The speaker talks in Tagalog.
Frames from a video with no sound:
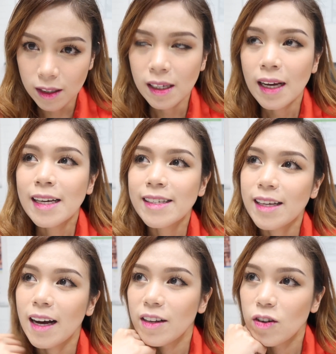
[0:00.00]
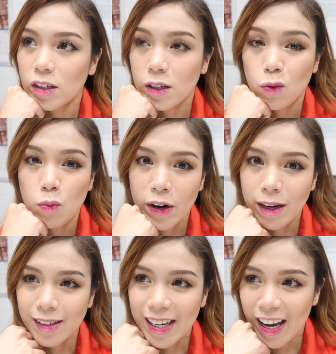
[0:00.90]
nagbablog sa ano sa Uber
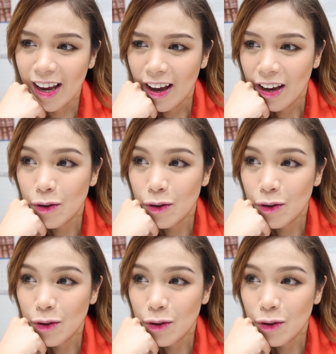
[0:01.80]
kasi